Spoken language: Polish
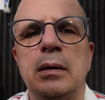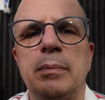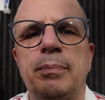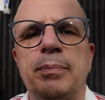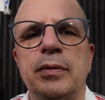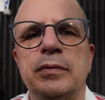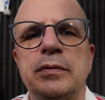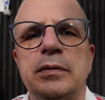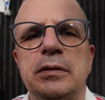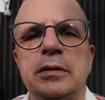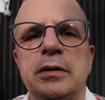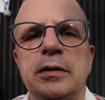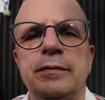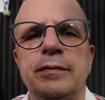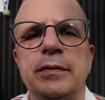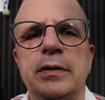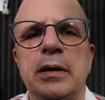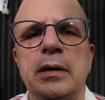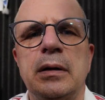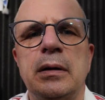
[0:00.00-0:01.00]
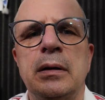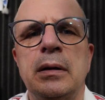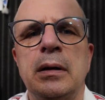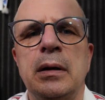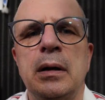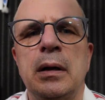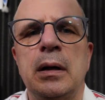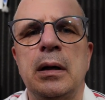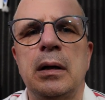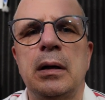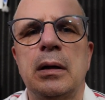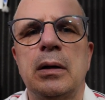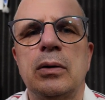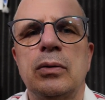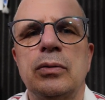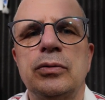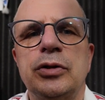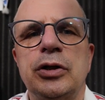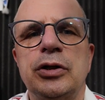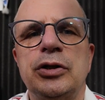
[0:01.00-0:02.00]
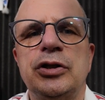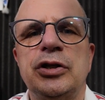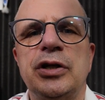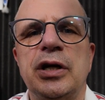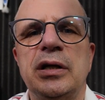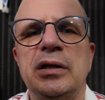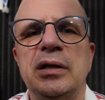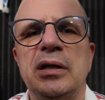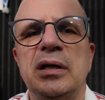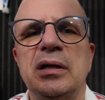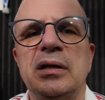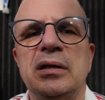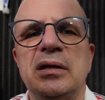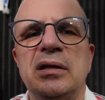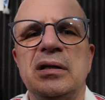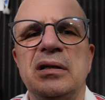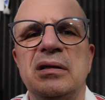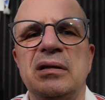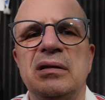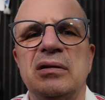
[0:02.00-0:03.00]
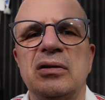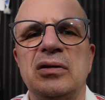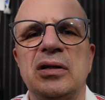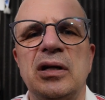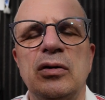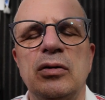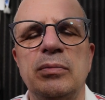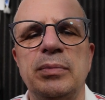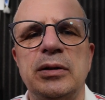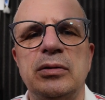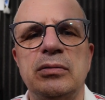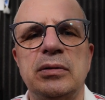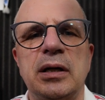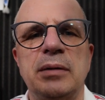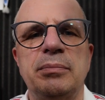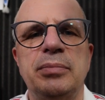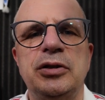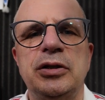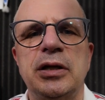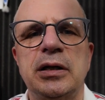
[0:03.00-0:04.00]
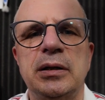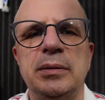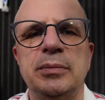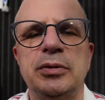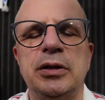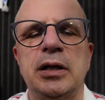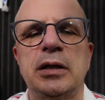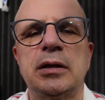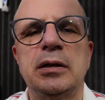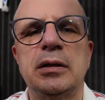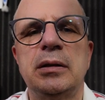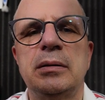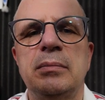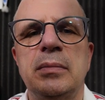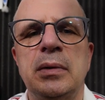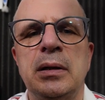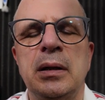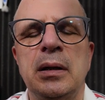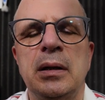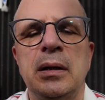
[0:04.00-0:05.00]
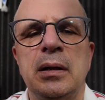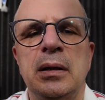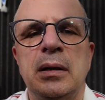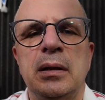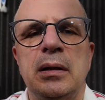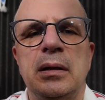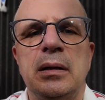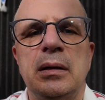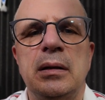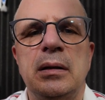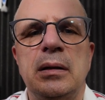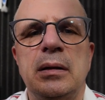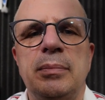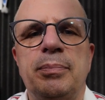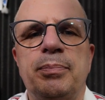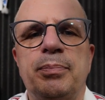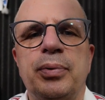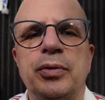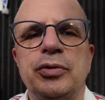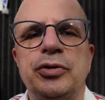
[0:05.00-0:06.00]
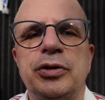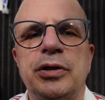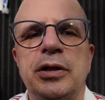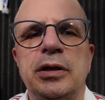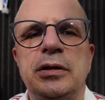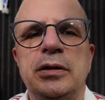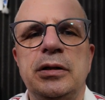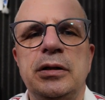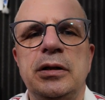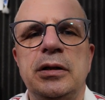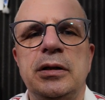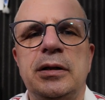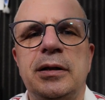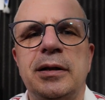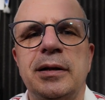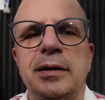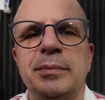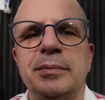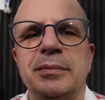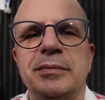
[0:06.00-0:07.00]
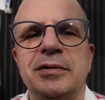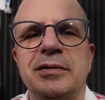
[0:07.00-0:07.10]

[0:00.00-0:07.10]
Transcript: pozytywne orzeczenie i no nie lubię tutaj być jakimś takim y, pośrednikiem.